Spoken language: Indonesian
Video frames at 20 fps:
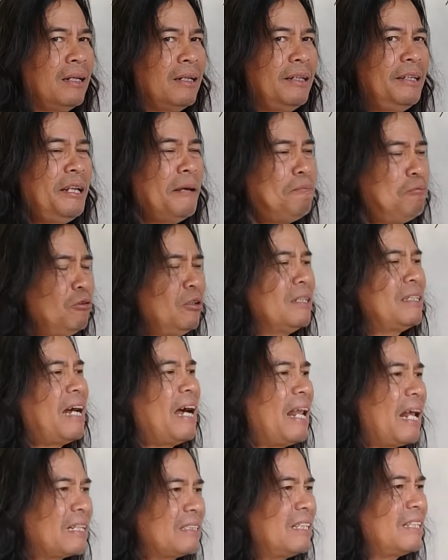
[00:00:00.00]
Dia punya
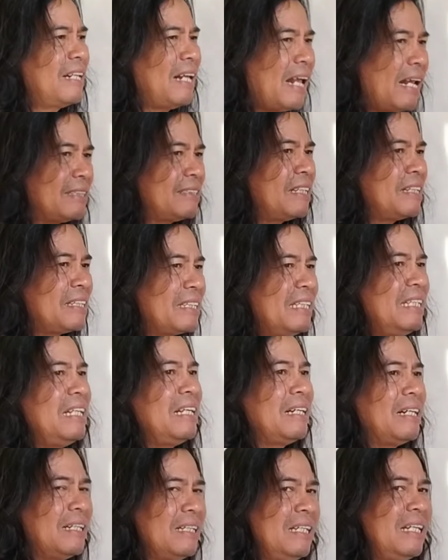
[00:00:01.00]
karakter-karakter
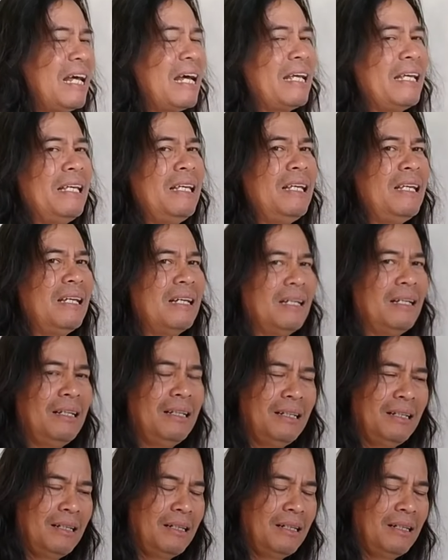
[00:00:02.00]
keilahian.